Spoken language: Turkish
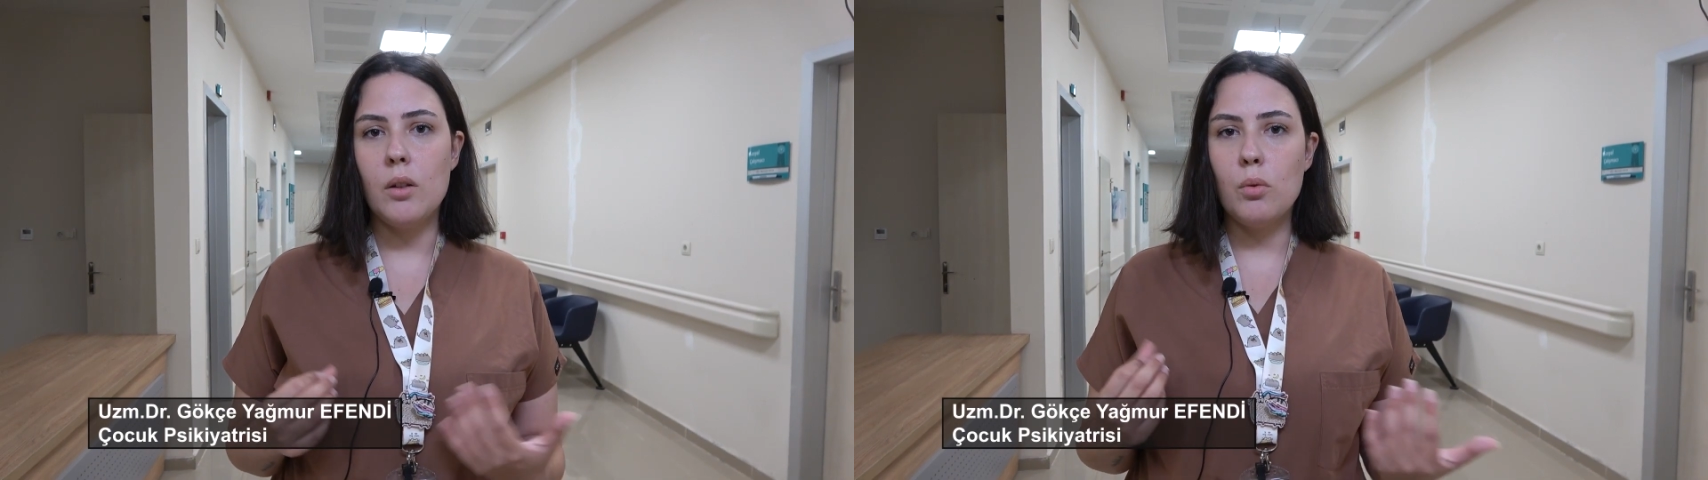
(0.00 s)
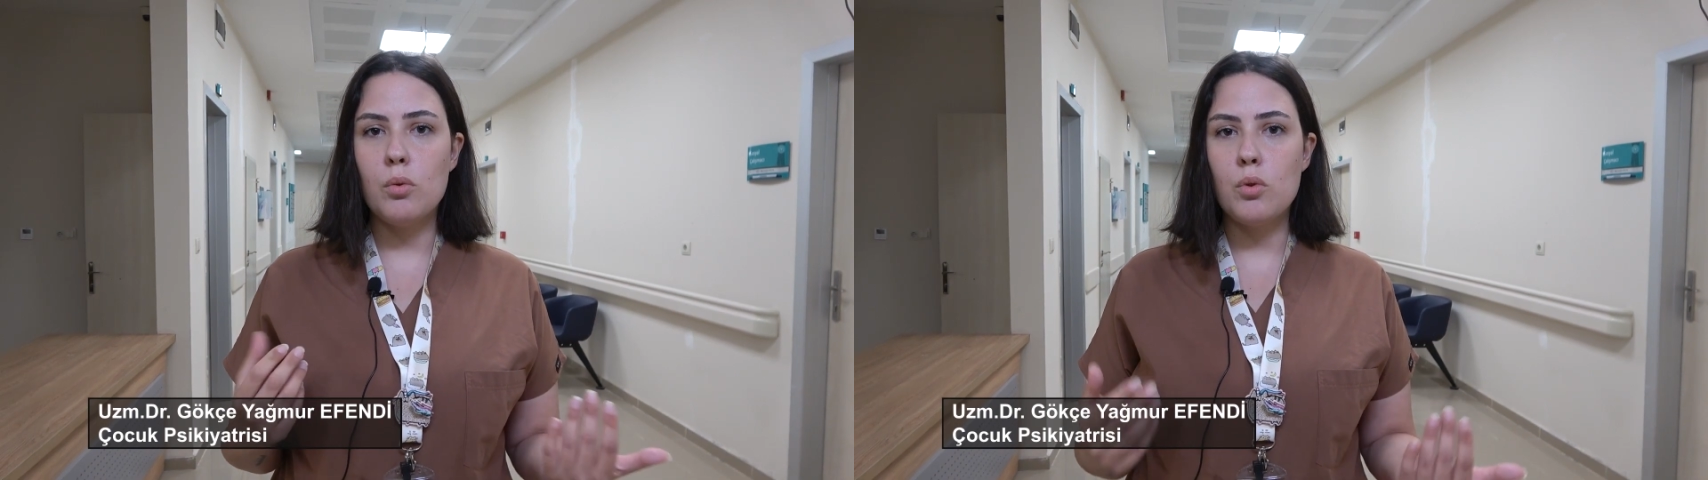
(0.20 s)

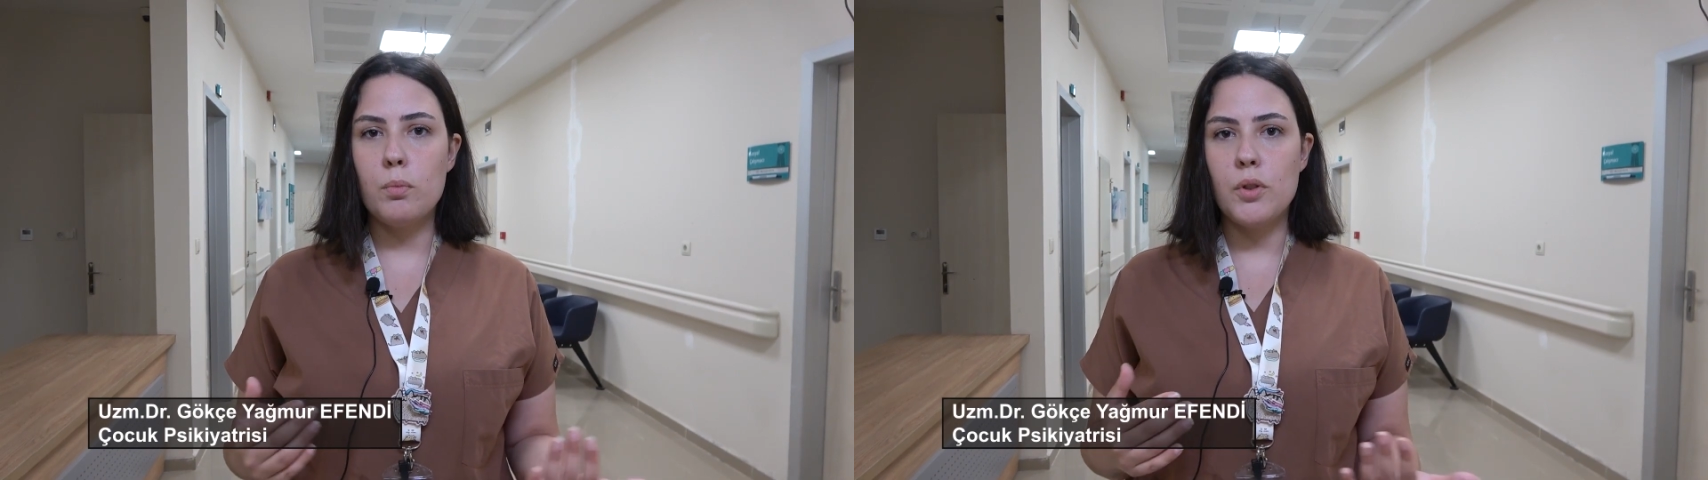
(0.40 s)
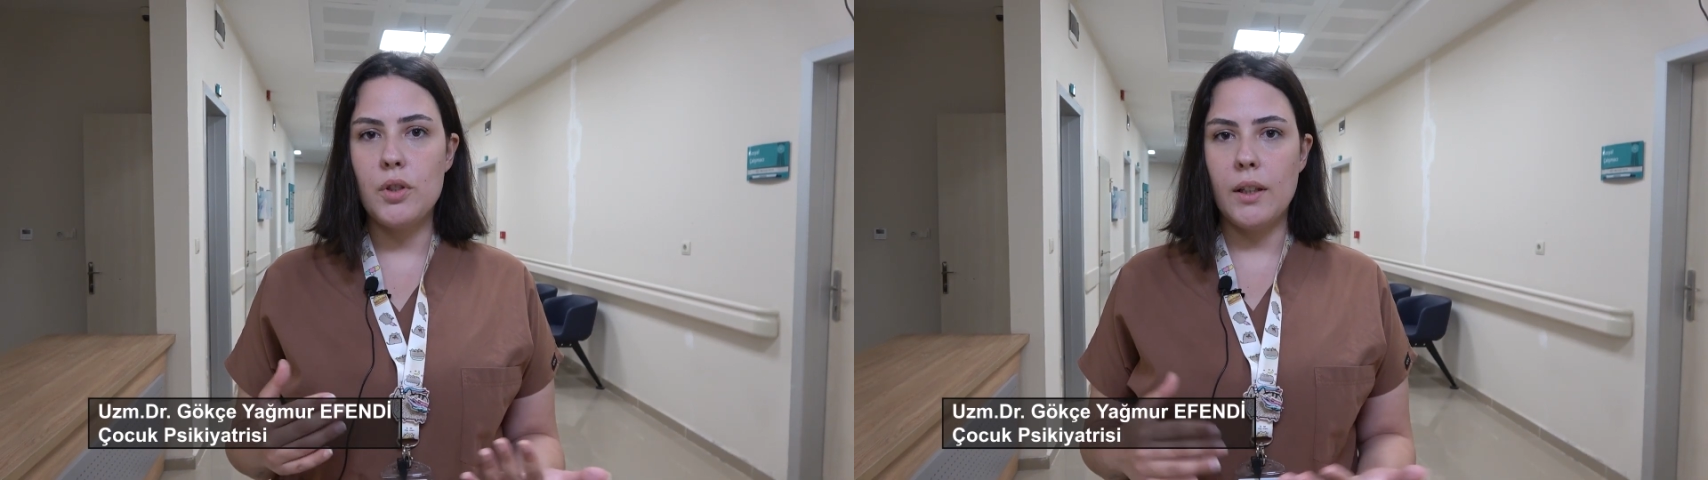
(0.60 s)

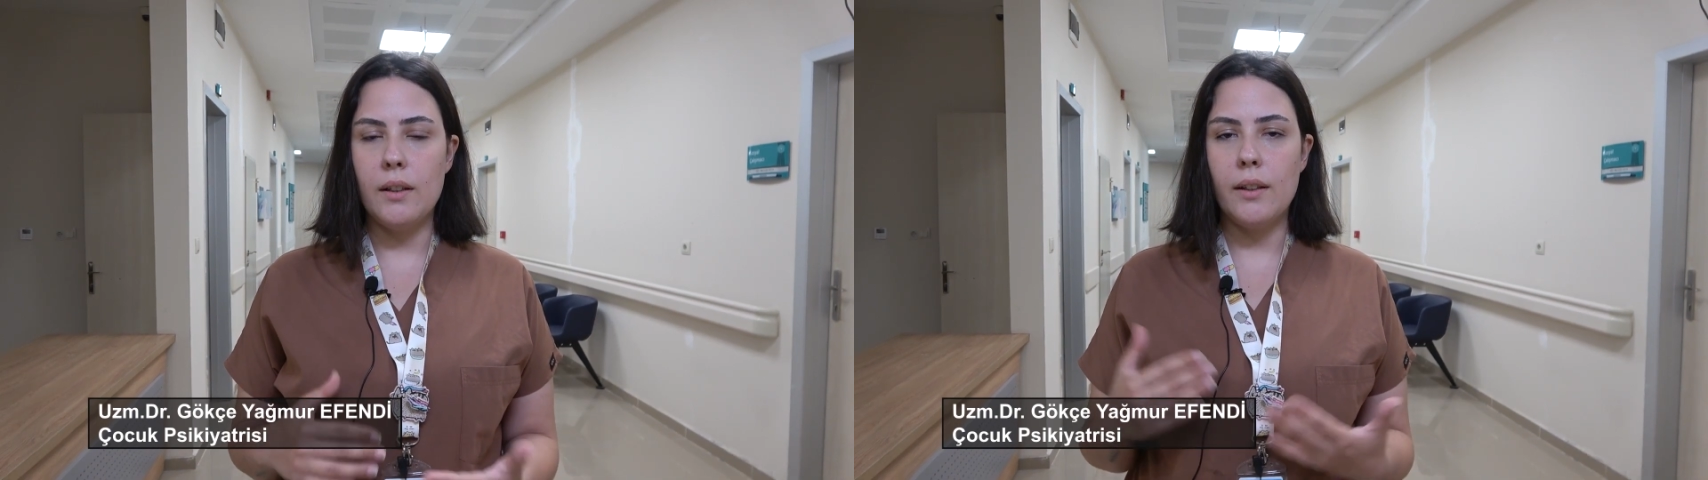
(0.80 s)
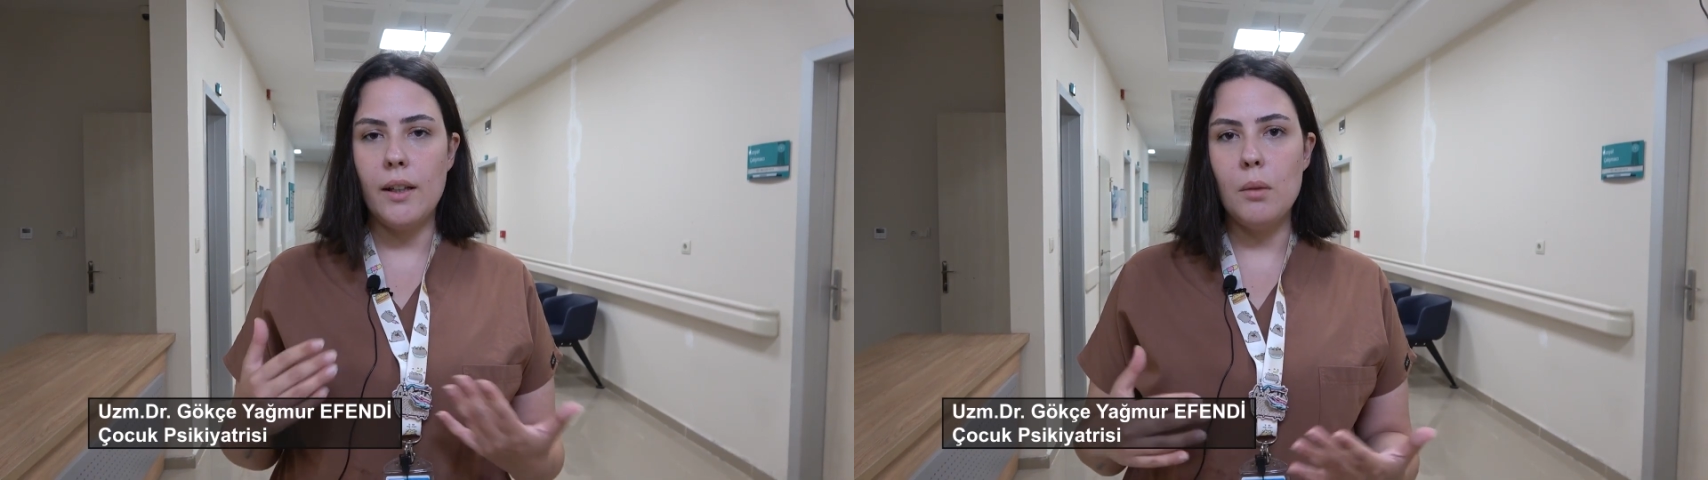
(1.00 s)
randevusuz bir
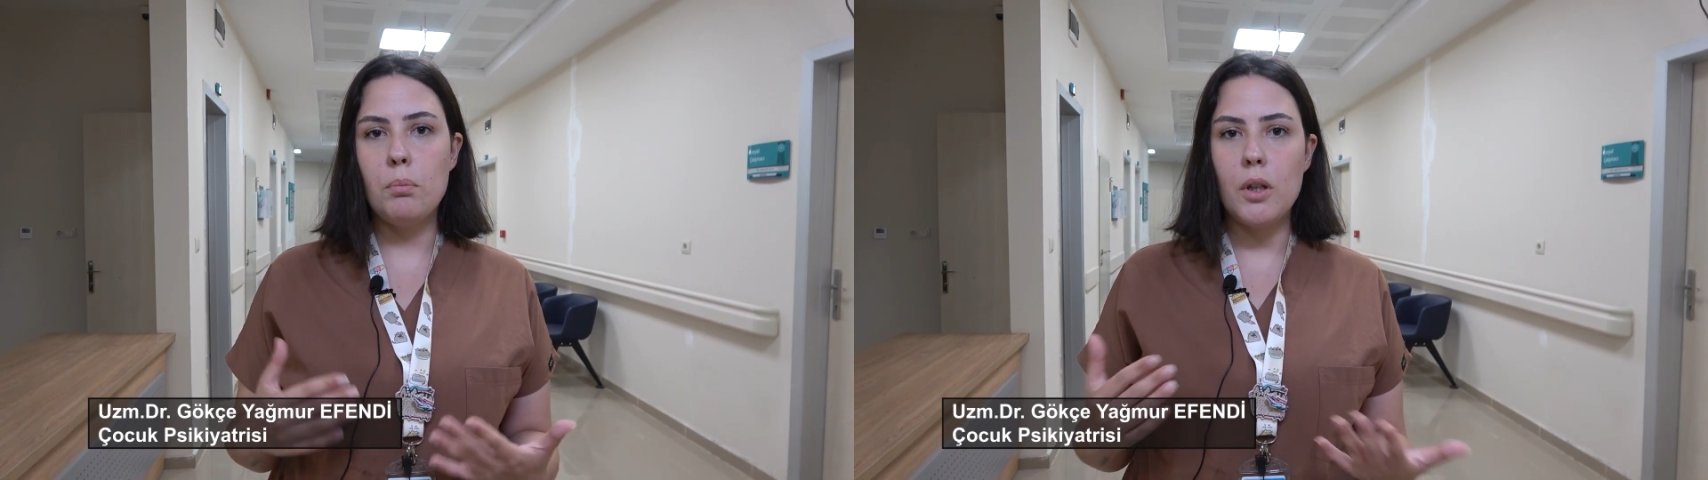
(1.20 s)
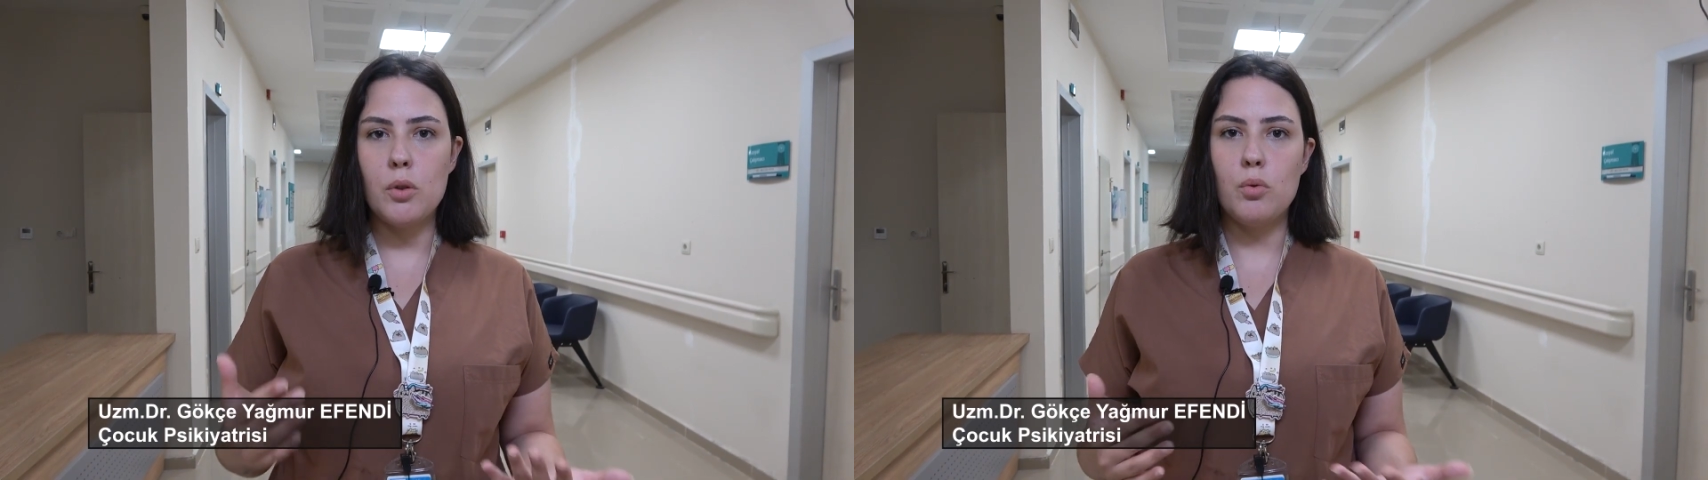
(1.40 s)
şekilde
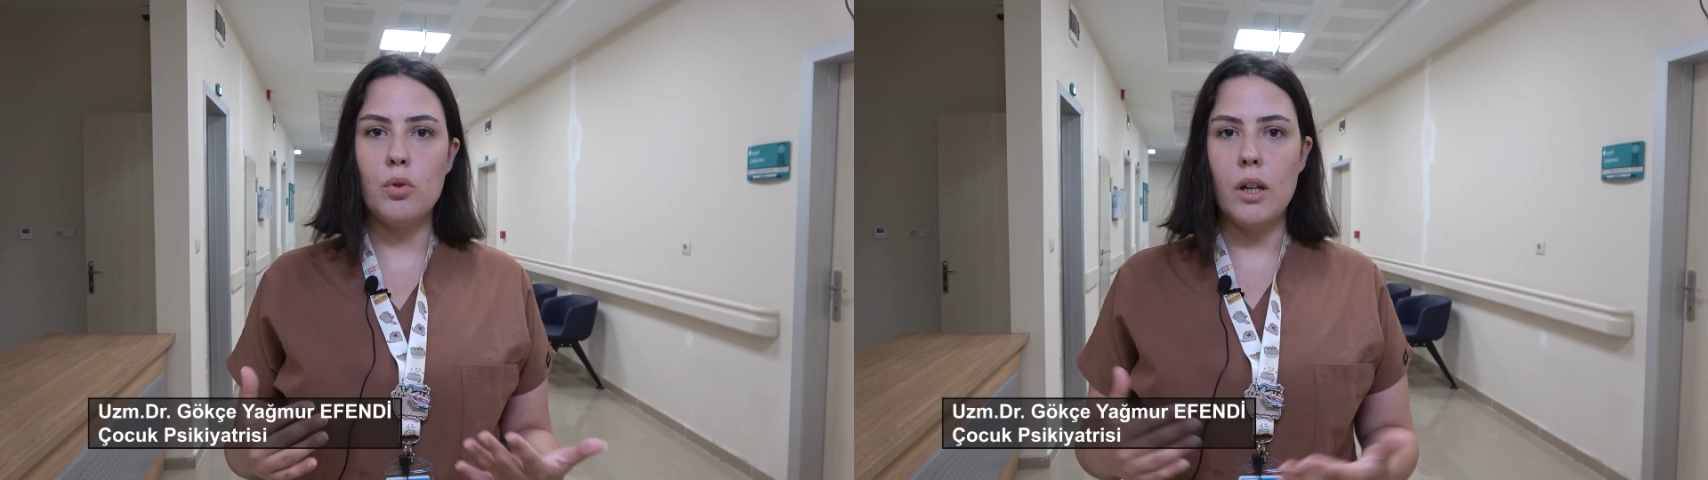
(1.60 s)
gelip başvuru